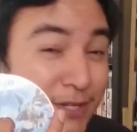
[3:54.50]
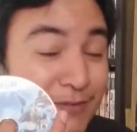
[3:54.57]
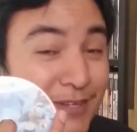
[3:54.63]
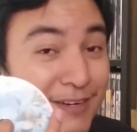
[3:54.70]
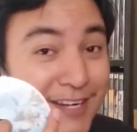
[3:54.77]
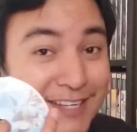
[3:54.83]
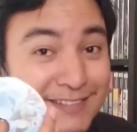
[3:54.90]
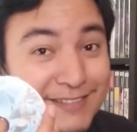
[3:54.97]

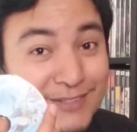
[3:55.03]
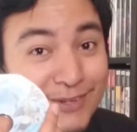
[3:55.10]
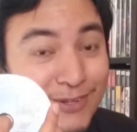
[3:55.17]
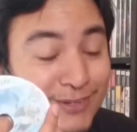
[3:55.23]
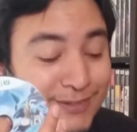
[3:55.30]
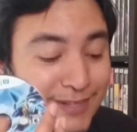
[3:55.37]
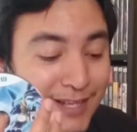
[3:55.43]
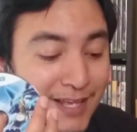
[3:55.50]
más bien casi
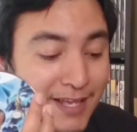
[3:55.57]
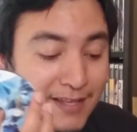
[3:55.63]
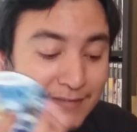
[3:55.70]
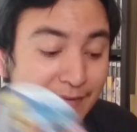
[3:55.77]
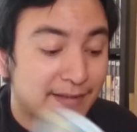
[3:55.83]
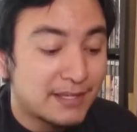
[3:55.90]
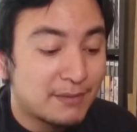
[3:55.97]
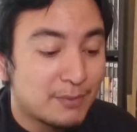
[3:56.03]
todos,
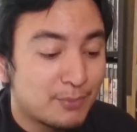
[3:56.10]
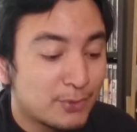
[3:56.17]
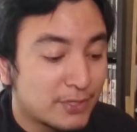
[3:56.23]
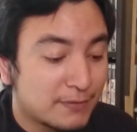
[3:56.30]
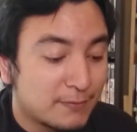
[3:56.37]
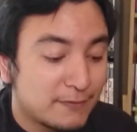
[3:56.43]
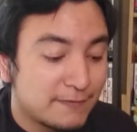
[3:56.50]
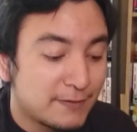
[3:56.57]
saben que mi
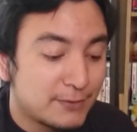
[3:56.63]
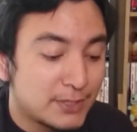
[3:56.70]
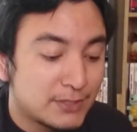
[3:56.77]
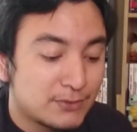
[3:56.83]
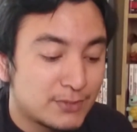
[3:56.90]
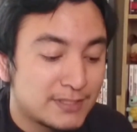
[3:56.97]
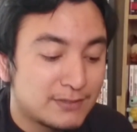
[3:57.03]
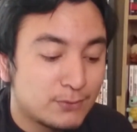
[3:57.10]
Pokémon
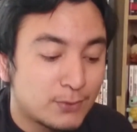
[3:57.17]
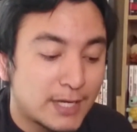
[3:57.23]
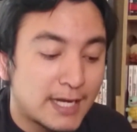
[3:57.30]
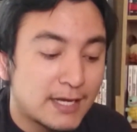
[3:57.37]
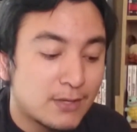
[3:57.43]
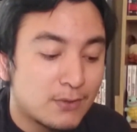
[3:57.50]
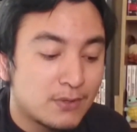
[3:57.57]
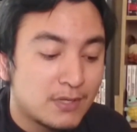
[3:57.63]
favorito es
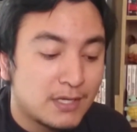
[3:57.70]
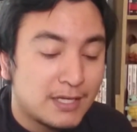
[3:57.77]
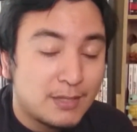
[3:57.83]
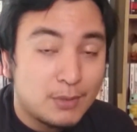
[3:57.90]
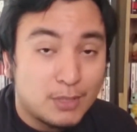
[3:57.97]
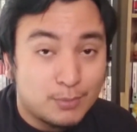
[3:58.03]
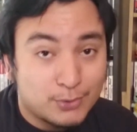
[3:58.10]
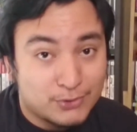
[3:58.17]
Lucario.
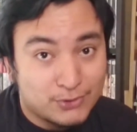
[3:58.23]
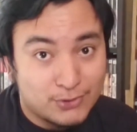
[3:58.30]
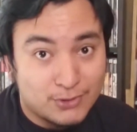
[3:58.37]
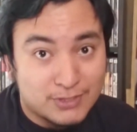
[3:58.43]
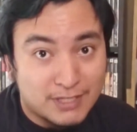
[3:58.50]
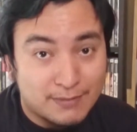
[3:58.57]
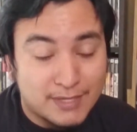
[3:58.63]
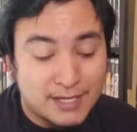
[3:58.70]
Y por si
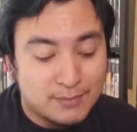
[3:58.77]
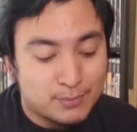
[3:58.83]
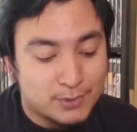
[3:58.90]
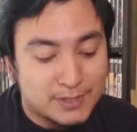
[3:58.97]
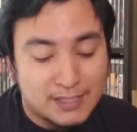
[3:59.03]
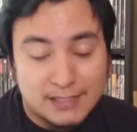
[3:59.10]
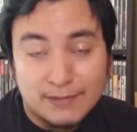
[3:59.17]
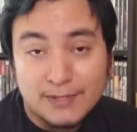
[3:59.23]
no lo
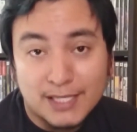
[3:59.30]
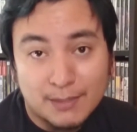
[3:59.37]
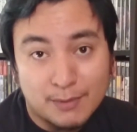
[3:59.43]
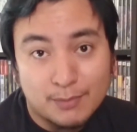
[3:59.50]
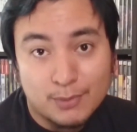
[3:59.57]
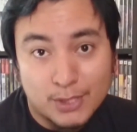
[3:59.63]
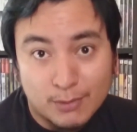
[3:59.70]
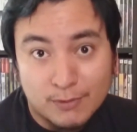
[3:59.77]
sabían, pues ya saben
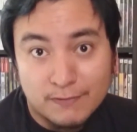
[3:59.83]
que mi